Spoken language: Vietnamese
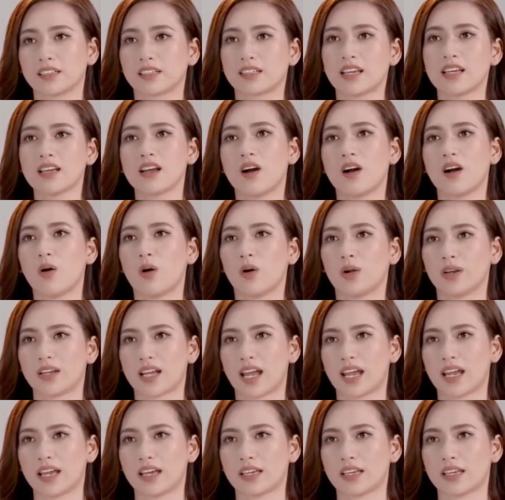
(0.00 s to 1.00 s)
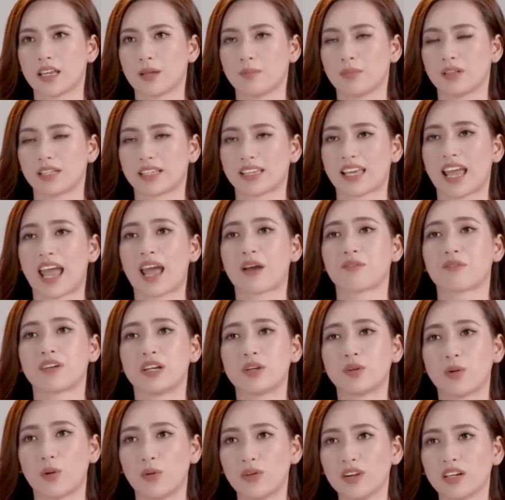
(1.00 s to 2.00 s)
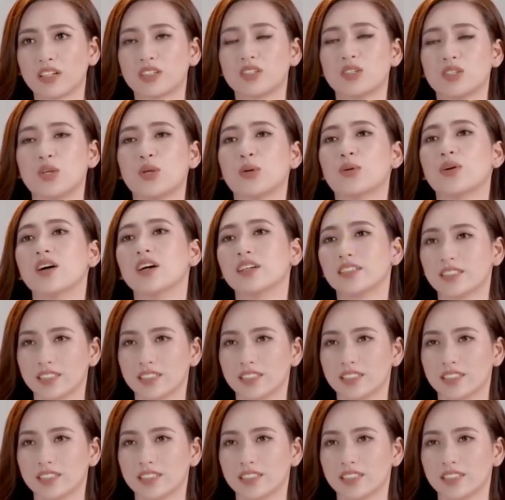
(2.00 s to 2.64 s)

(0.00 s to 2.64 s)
được cái cơ hội này thì mình càng phải nỗ lực nhiều